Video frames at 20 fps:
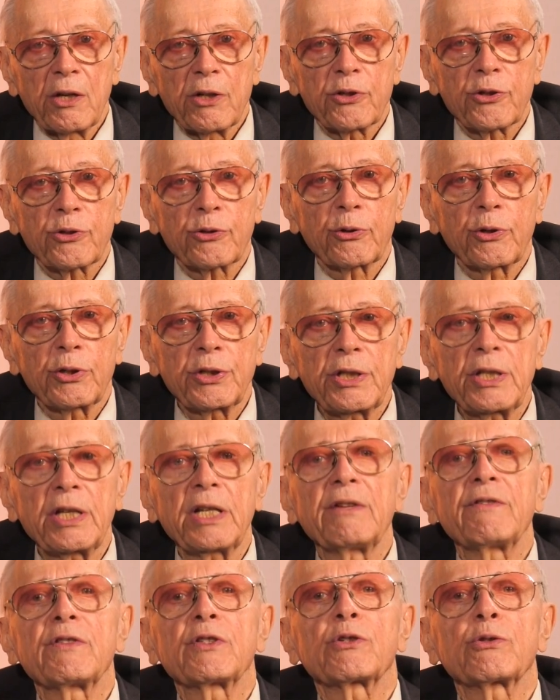что они
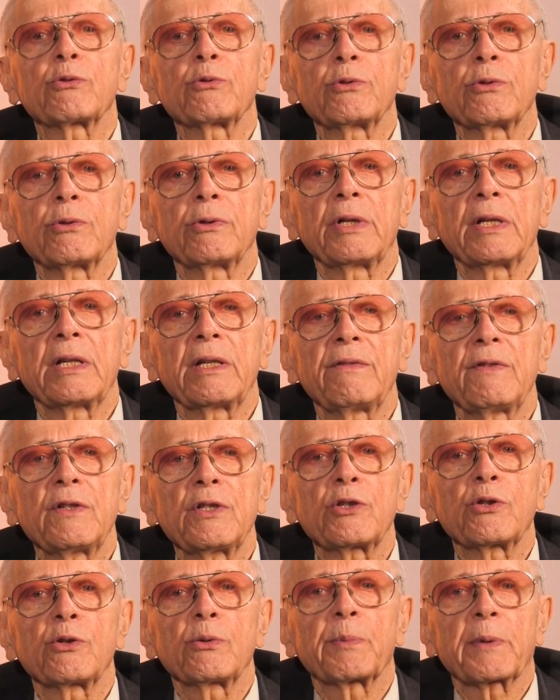ревизию,
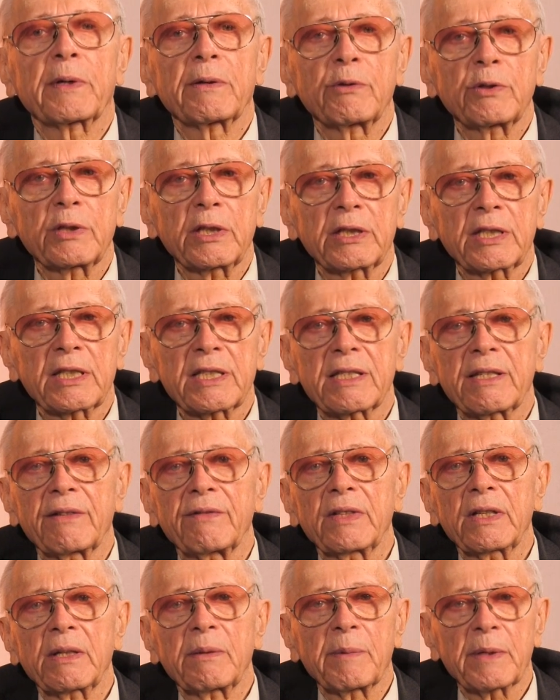ревизию проводят
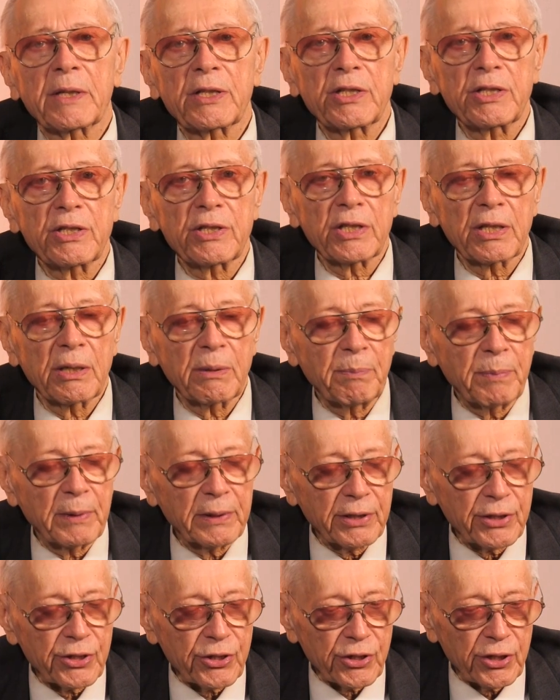основных марксистских
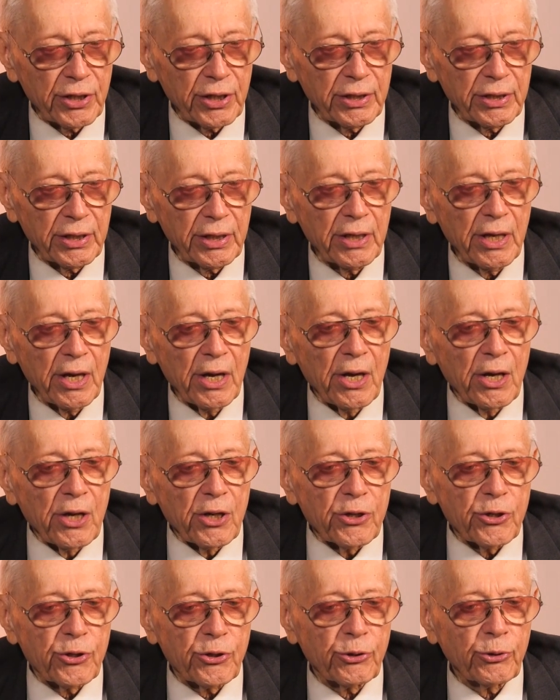положений,
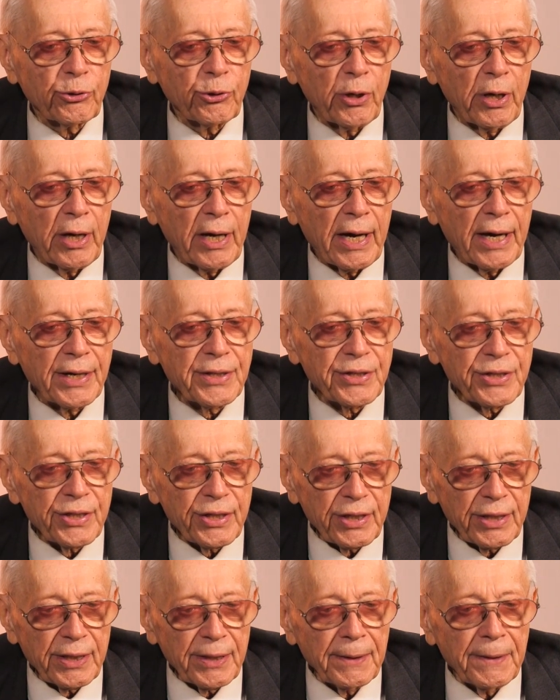что
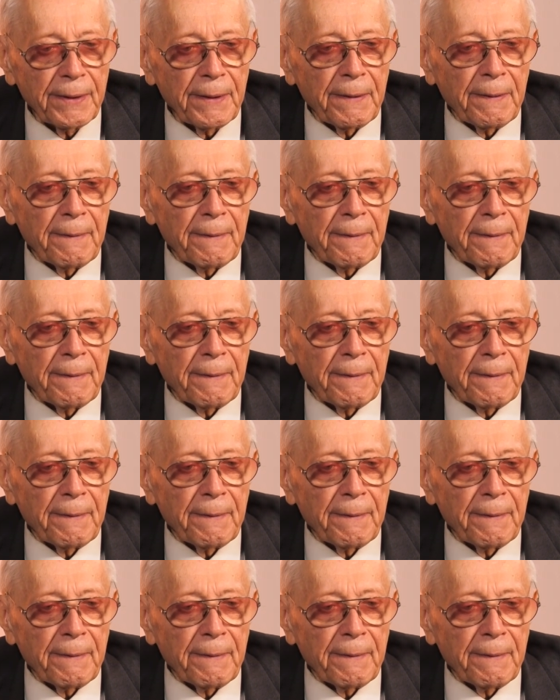они